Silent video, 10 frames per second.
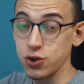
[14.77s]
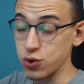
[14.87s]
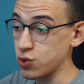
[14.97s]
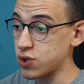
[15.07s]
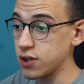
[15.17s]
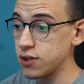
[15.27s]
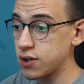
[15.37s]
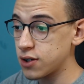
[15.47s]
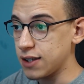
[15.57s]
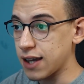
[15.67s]

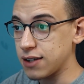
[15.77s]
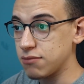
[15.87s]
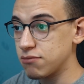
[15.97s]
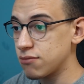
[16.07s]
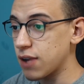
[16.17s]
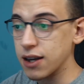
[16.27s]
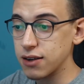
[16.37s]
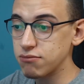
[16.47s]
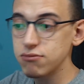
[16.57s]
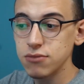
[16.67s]
كروسيدر يعني
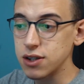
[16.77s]
انا